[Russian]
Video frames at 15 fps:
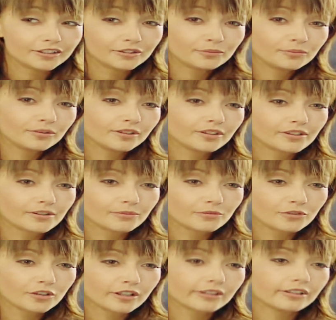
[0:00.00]
Они были
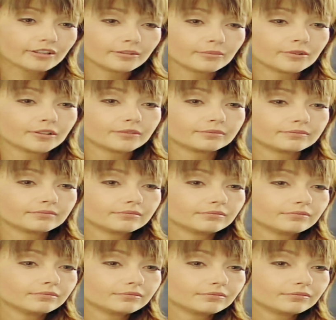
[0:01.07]
замечательными,
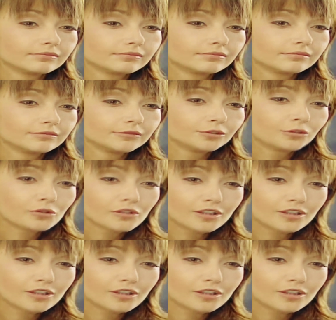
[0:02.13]
но